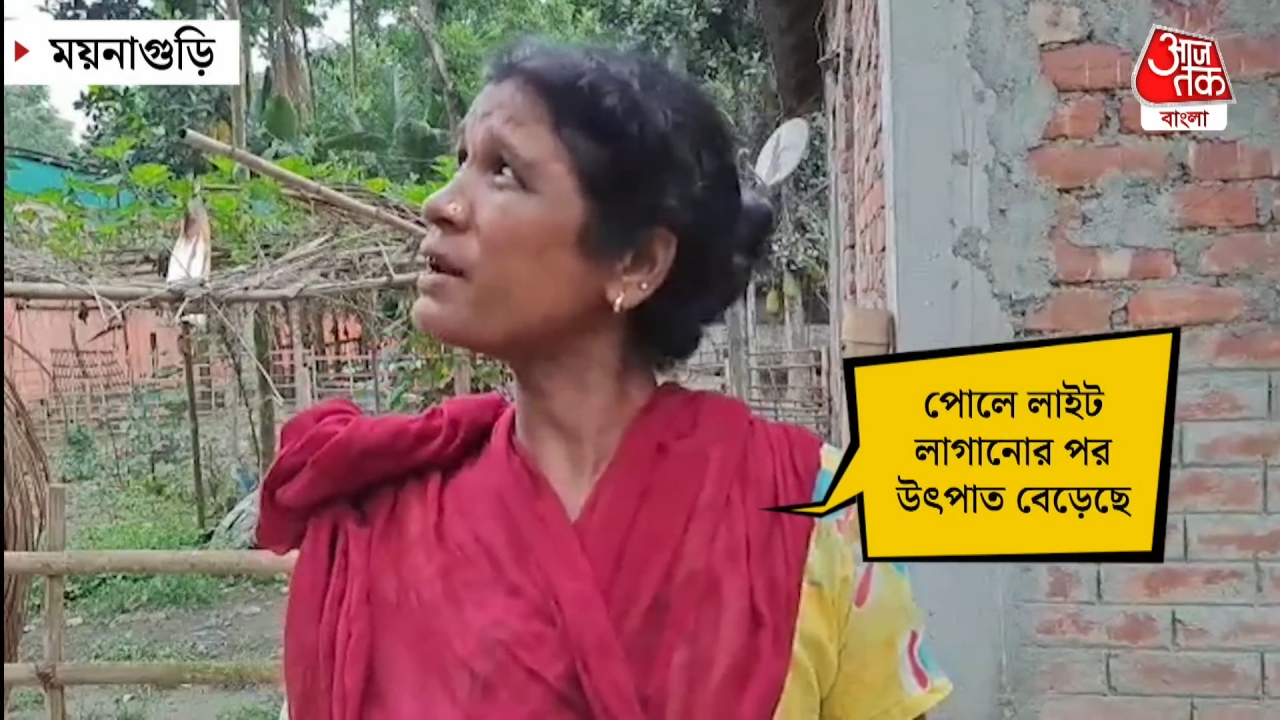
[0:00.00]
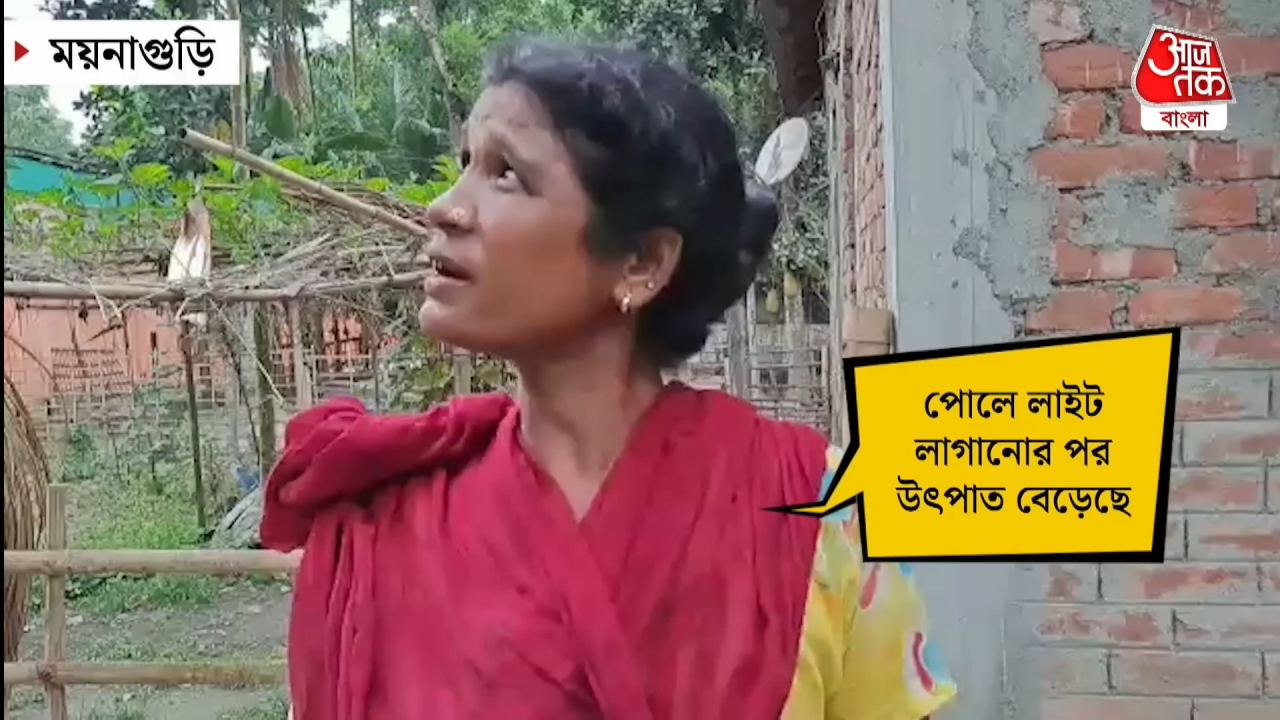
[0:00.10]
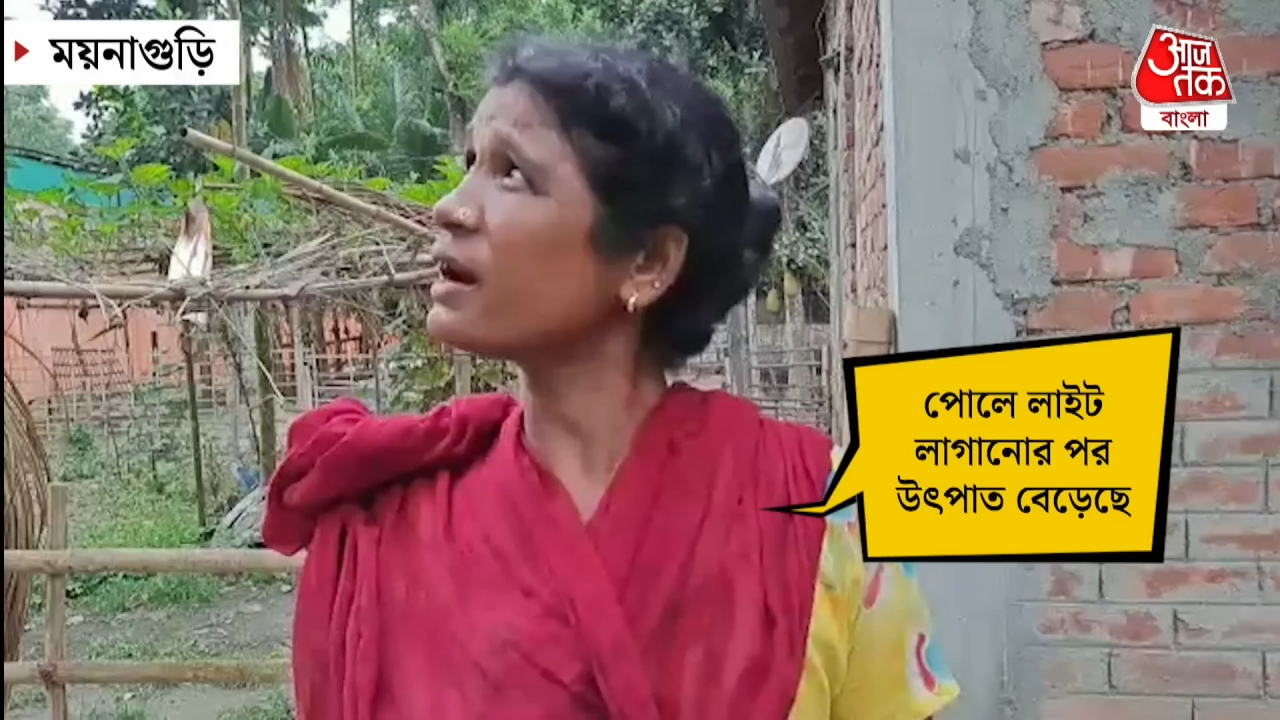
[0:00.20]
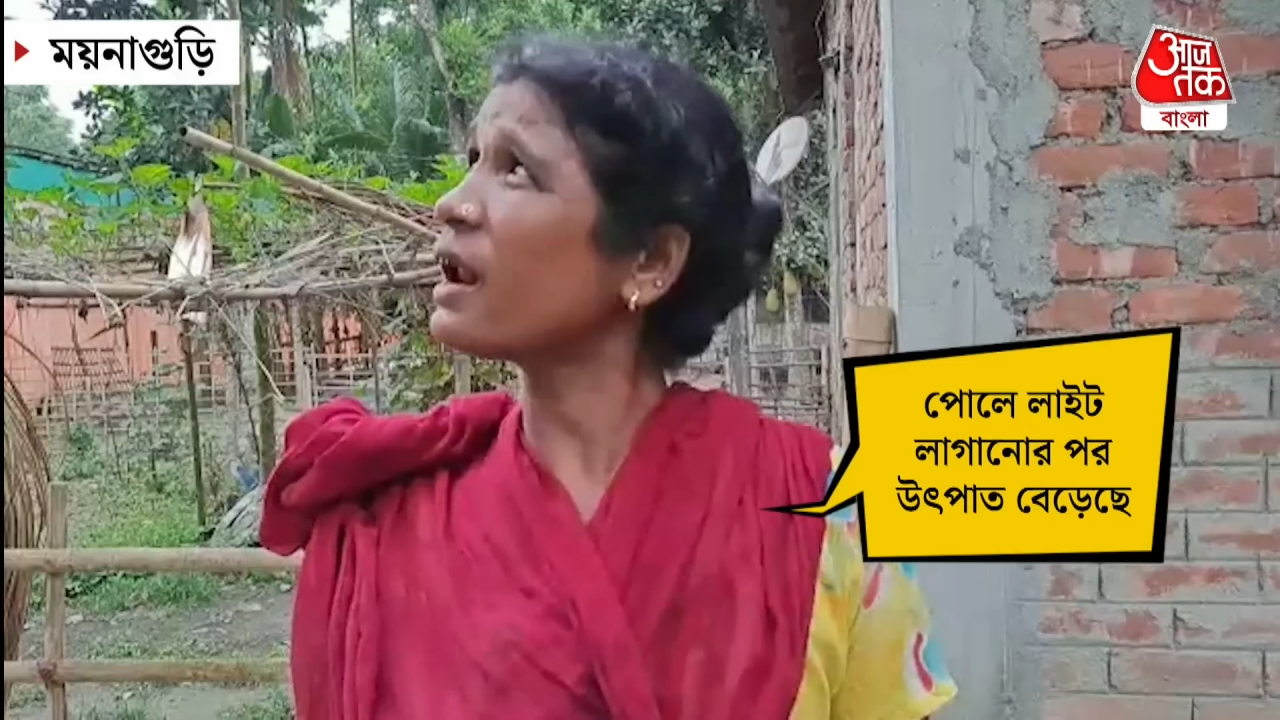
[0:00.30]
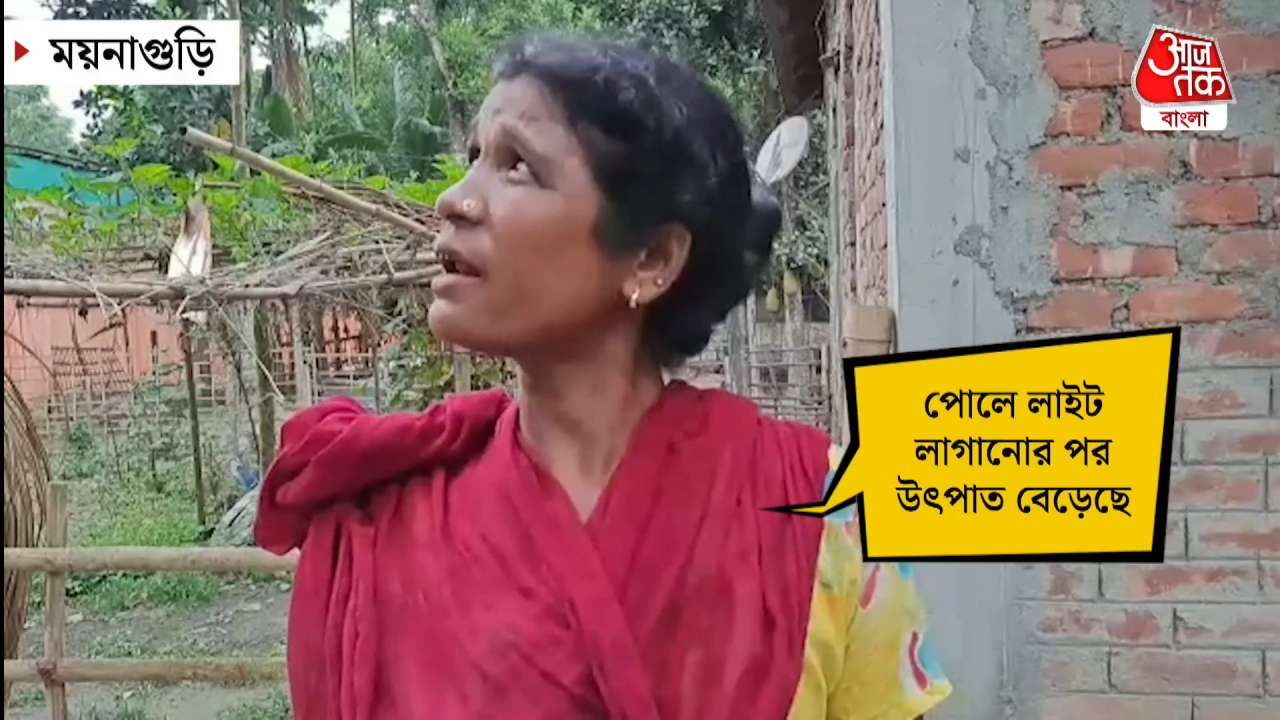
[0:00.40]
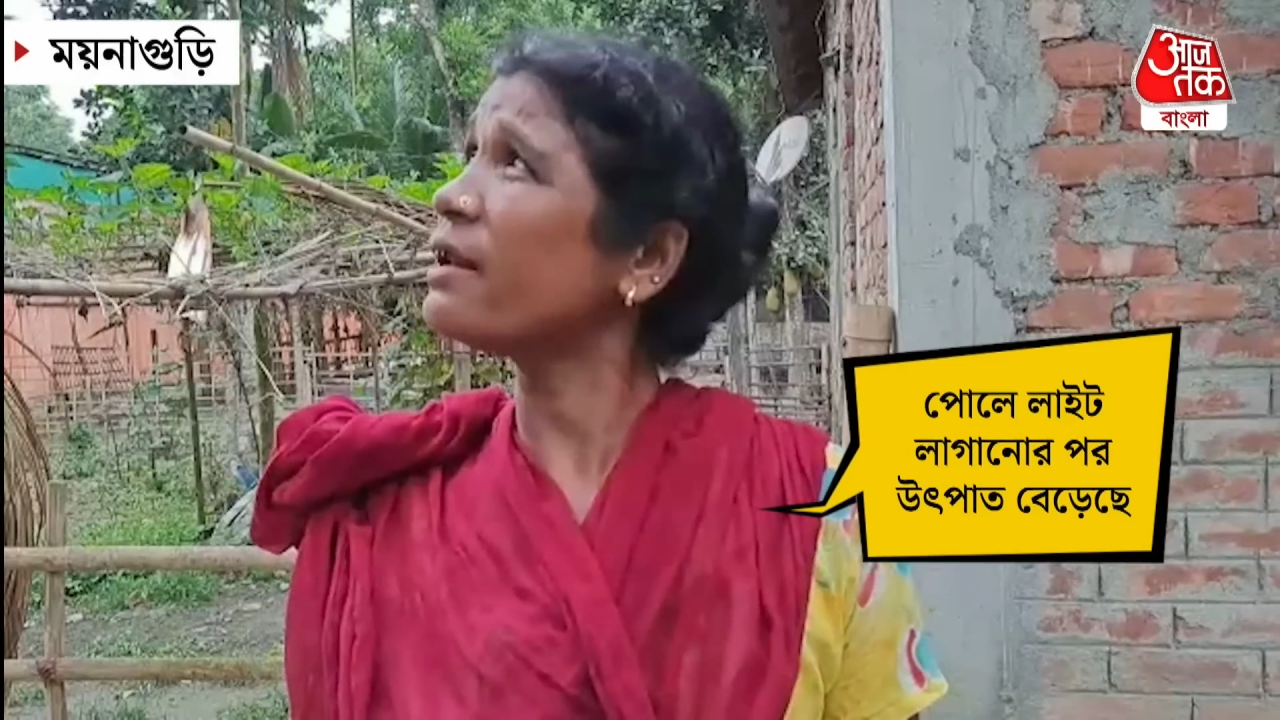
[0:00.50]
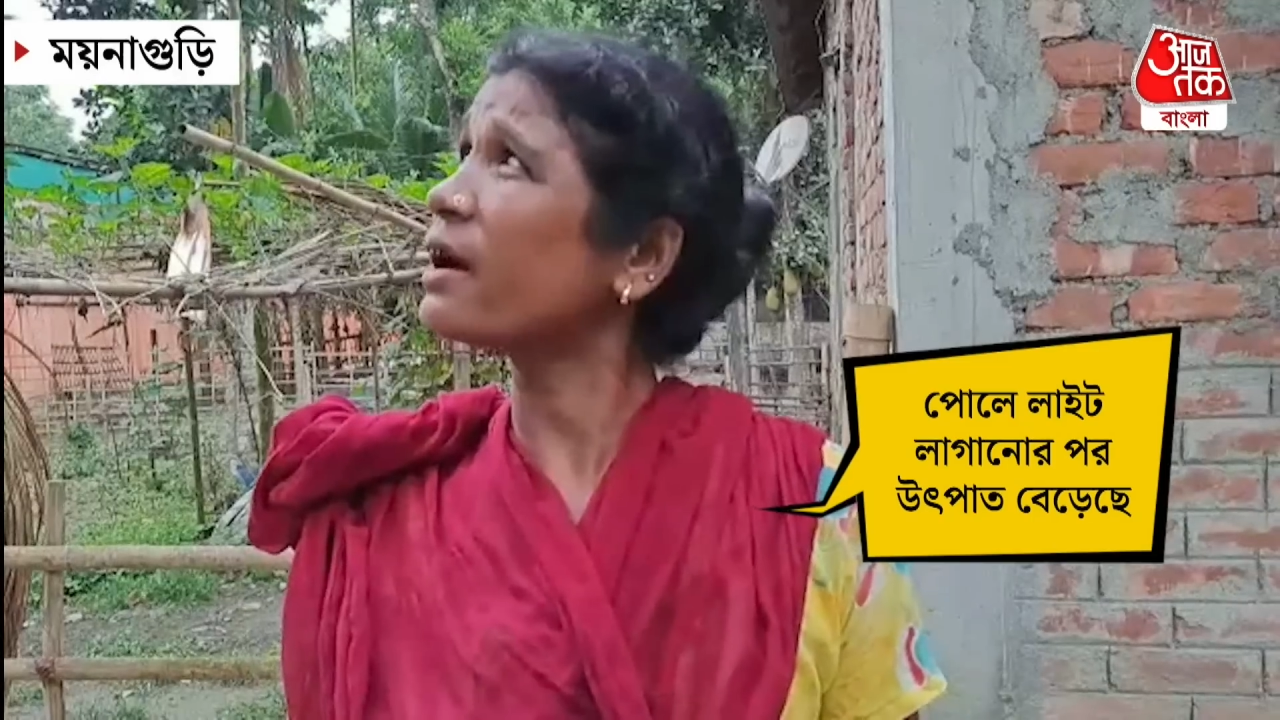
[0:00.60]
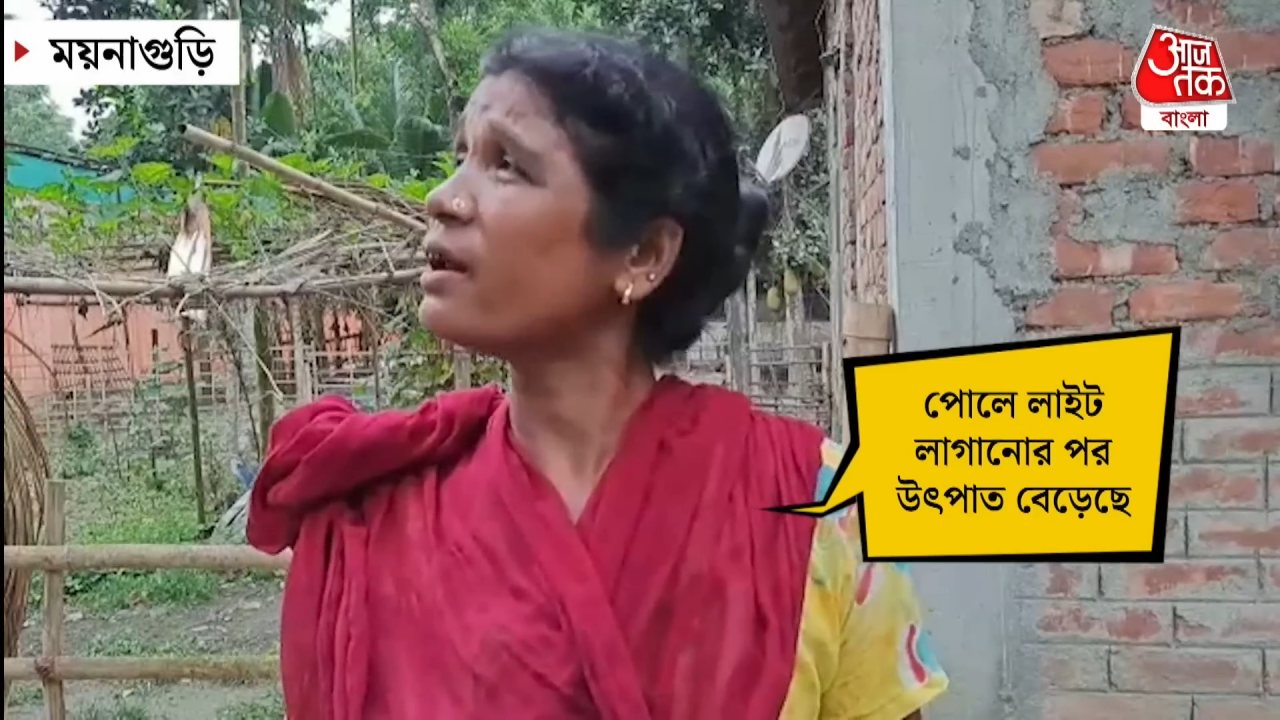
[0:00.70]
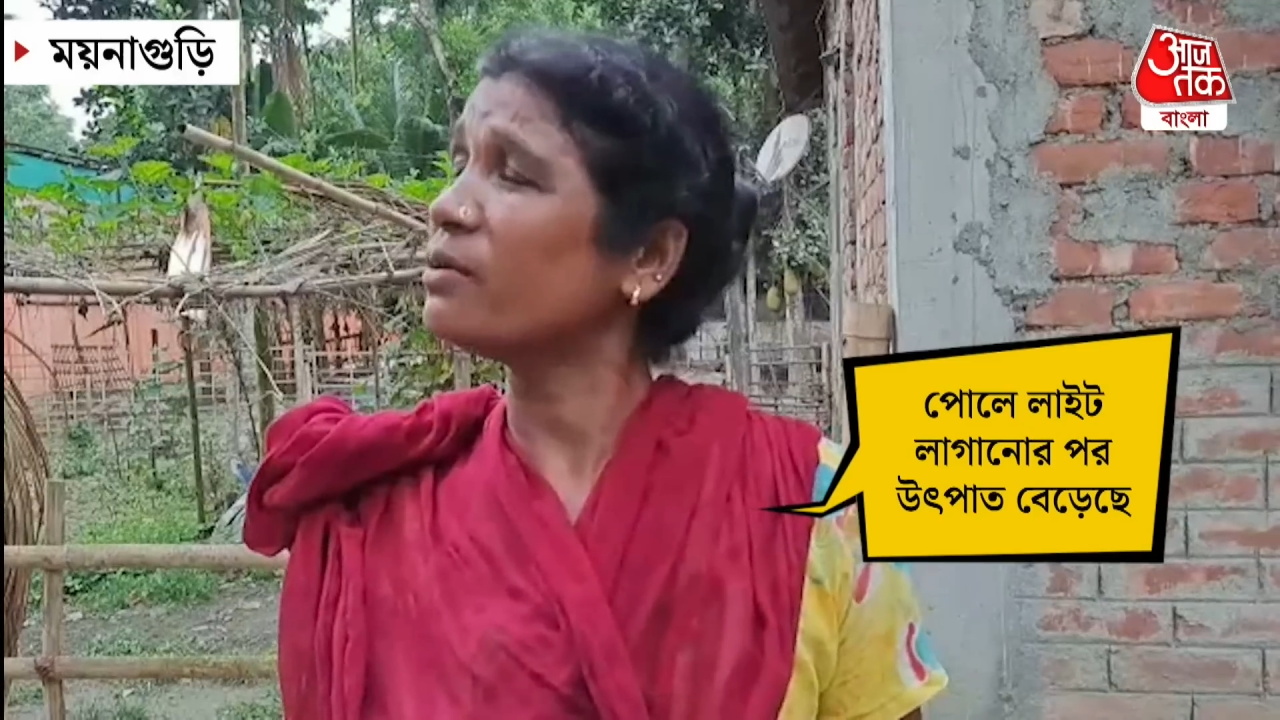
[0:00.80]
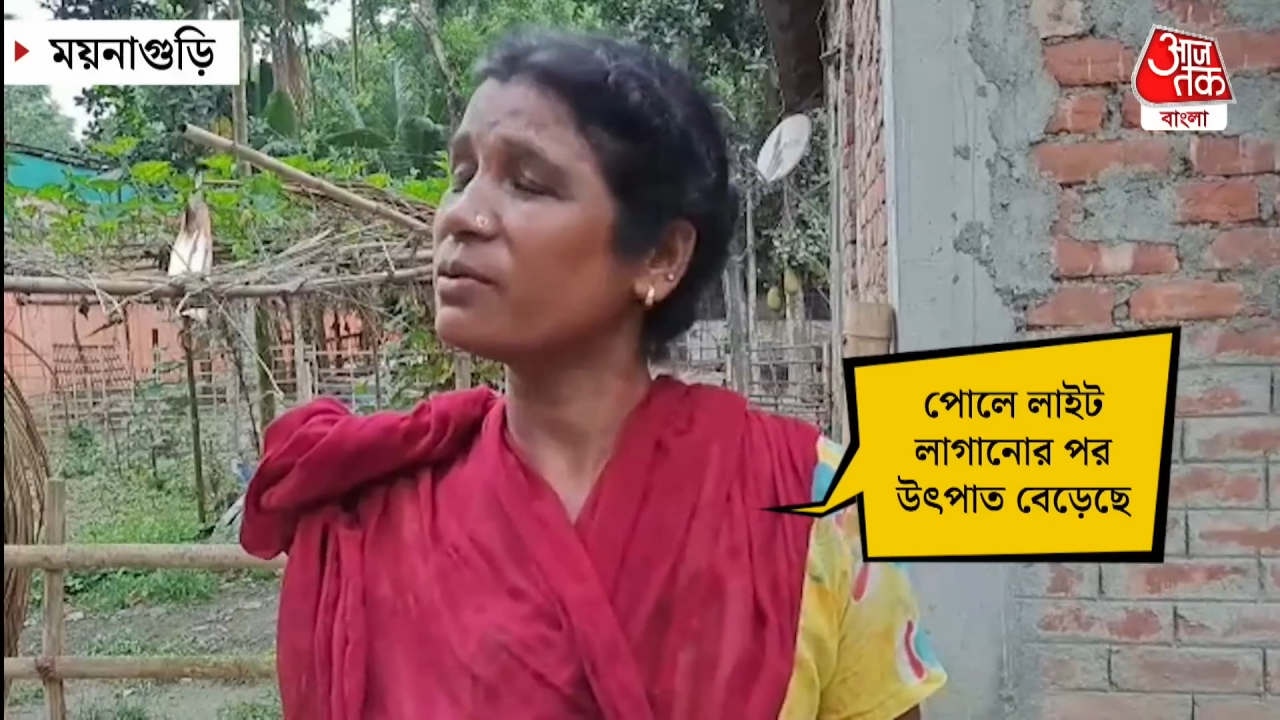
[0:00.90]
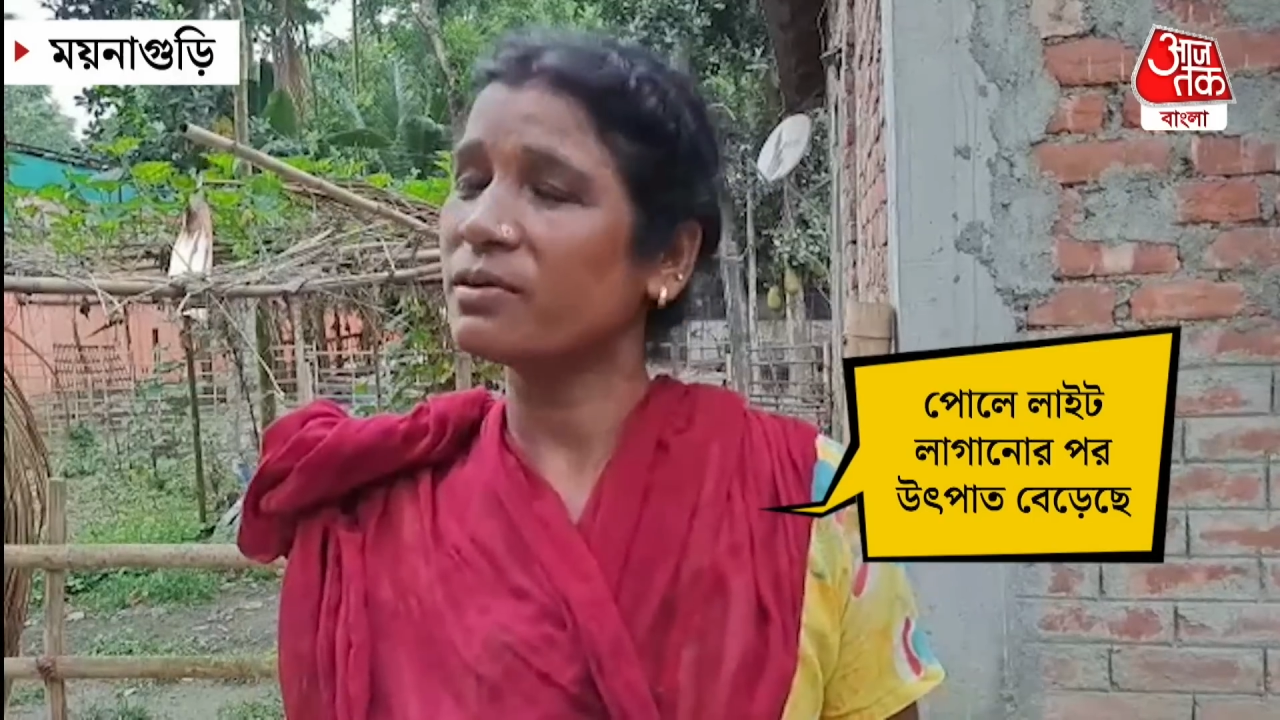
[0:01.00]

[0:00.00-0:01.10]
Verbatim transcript: একটা লাইট লাগালো